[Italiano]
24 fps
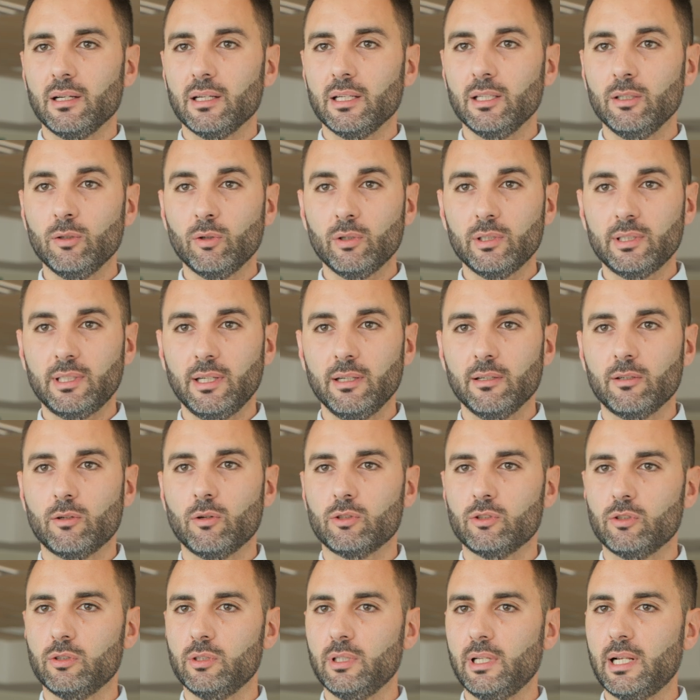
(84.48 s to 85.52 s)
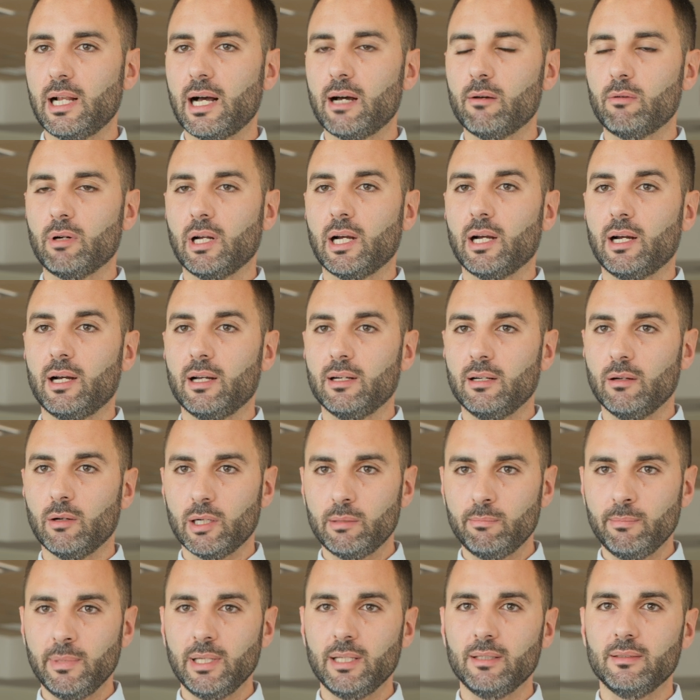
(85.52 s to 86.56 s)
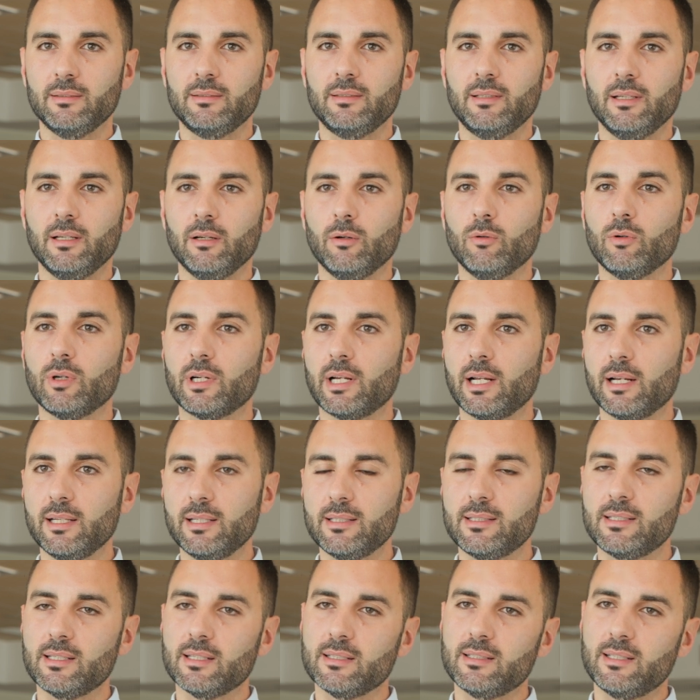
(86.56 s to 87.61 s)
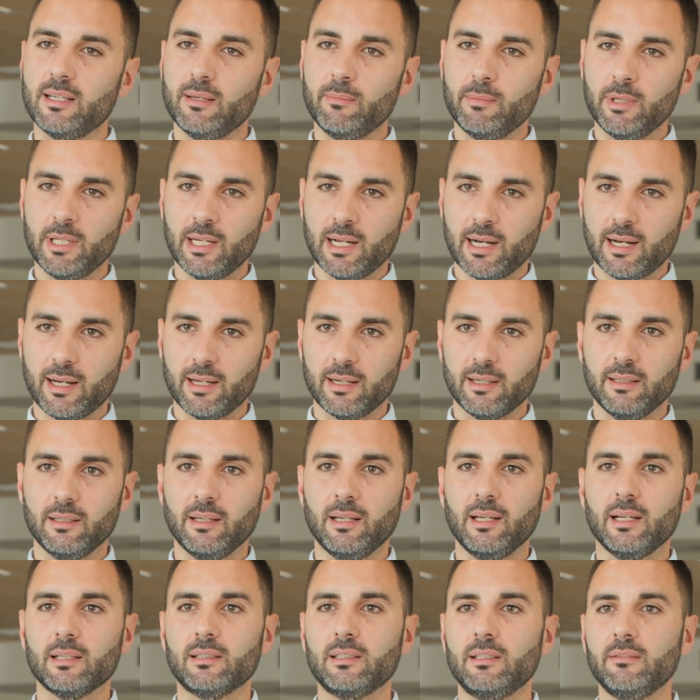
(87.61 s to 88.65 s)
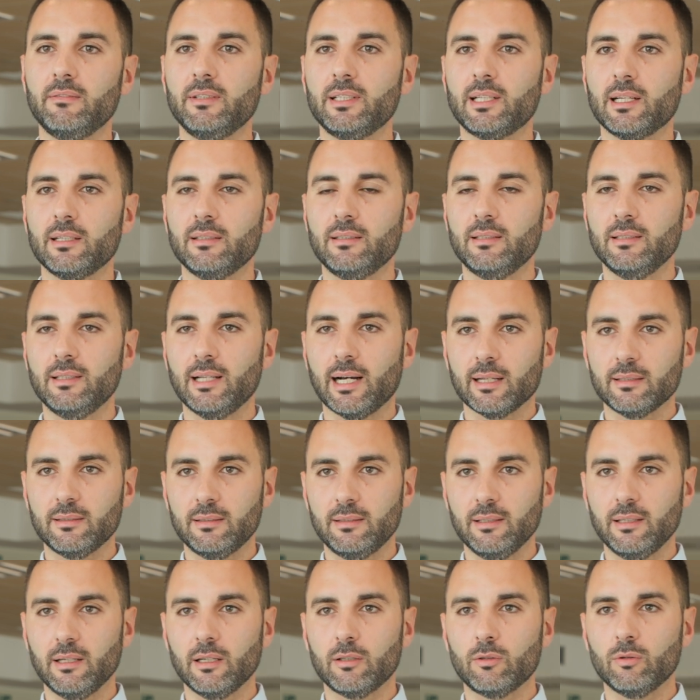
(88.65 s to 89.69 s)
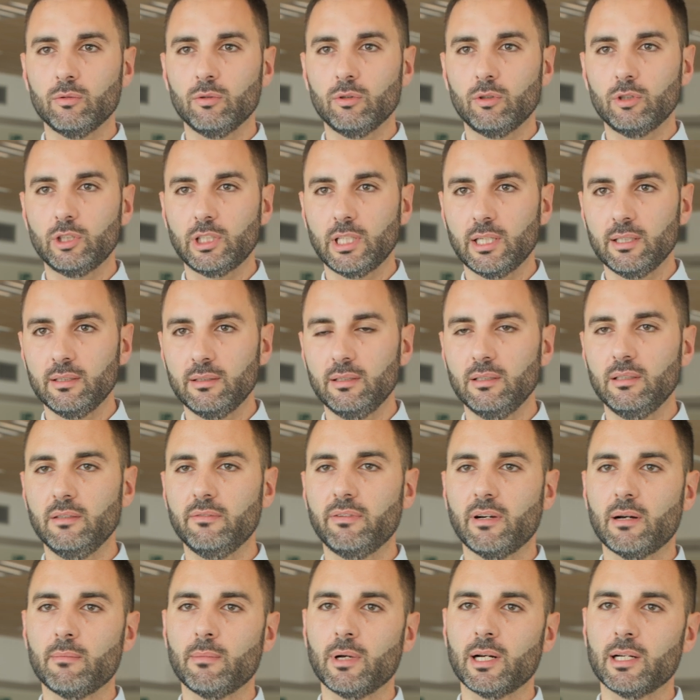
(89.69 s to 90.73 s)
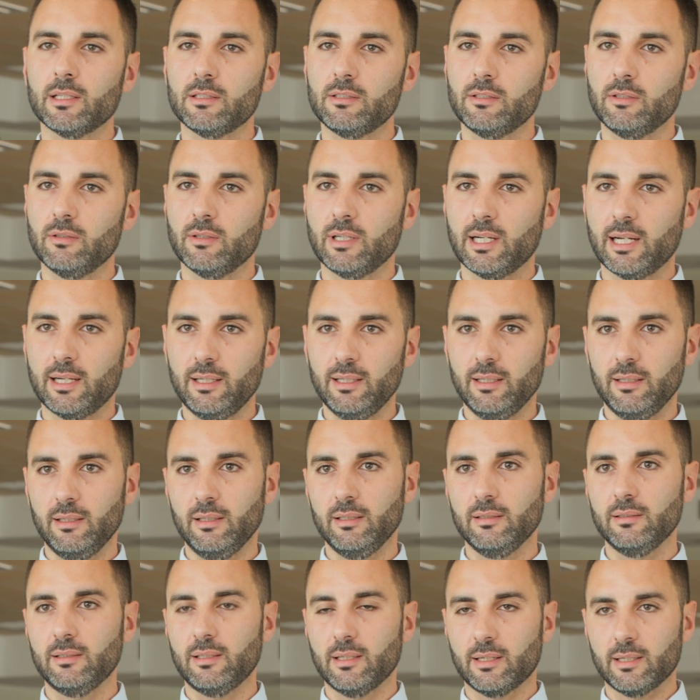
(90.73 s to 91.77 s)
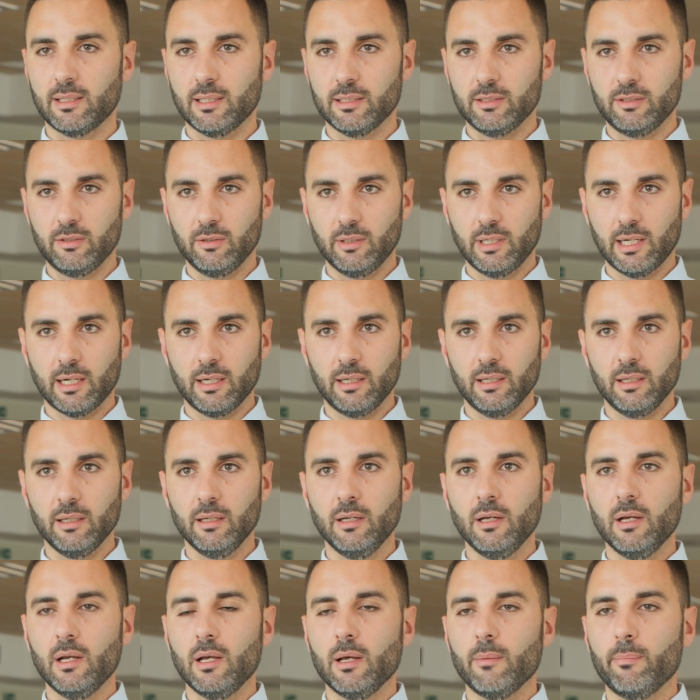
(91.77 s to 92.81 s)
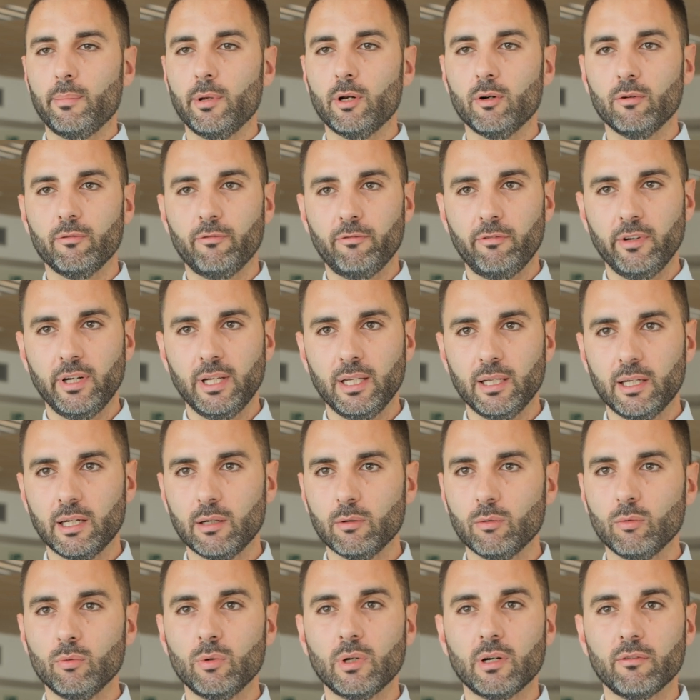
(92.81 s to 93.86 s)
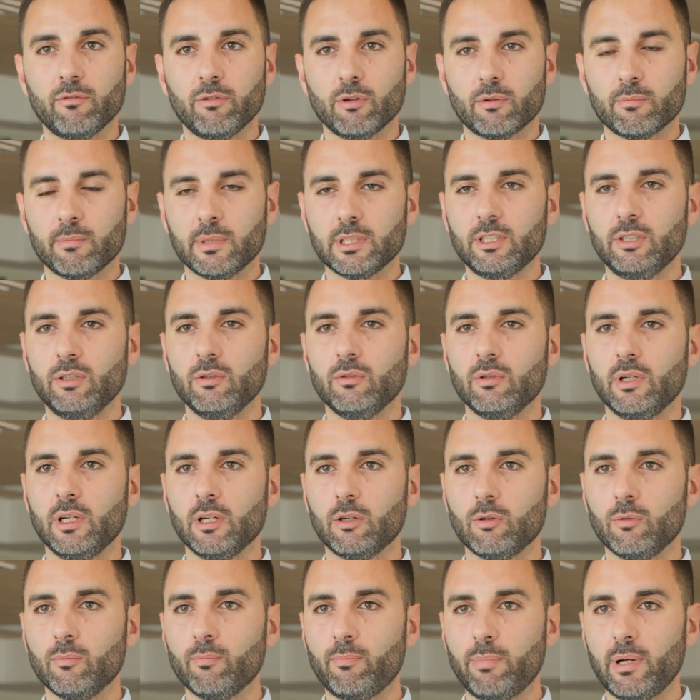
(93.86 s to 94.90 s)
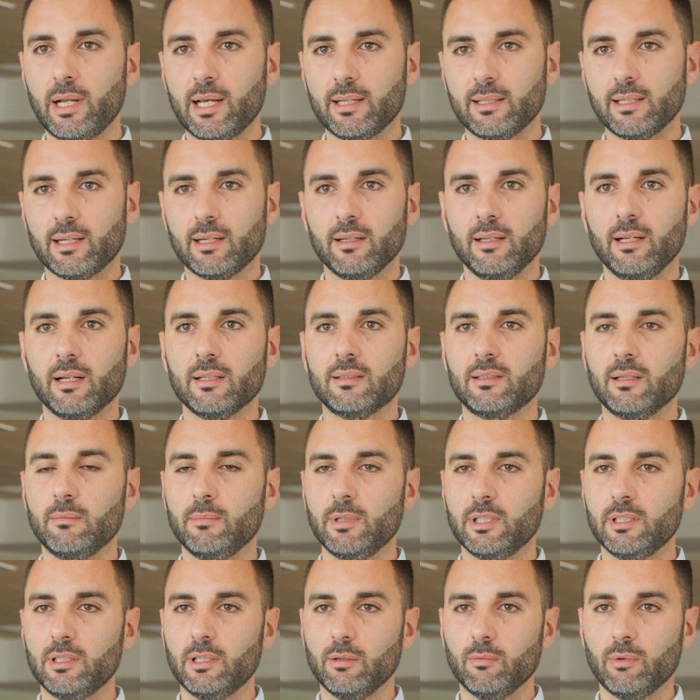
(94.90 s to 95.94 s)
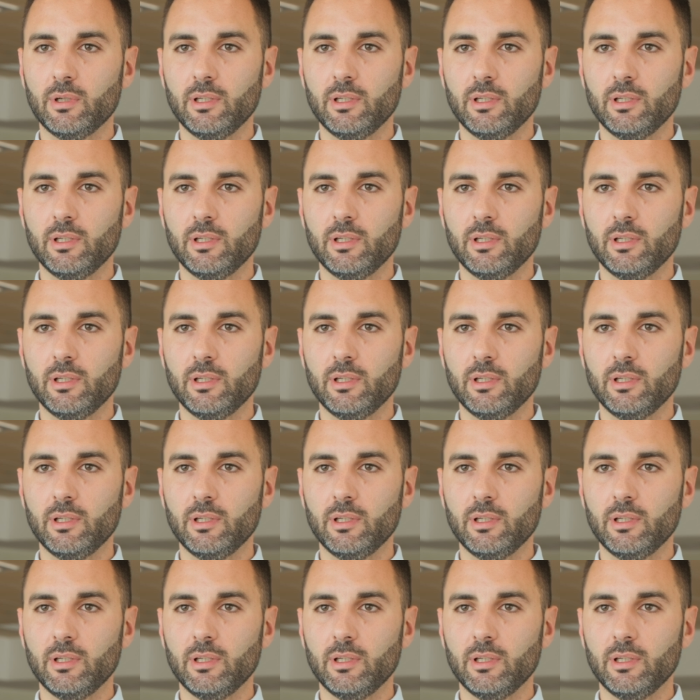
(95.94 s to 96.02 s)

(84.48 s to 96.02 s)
Inoltre il corso di laurea annualmente organizza seminari e attività didattiche con docenti di fama nazionale e internazionale per offrire una formazione completa e altamente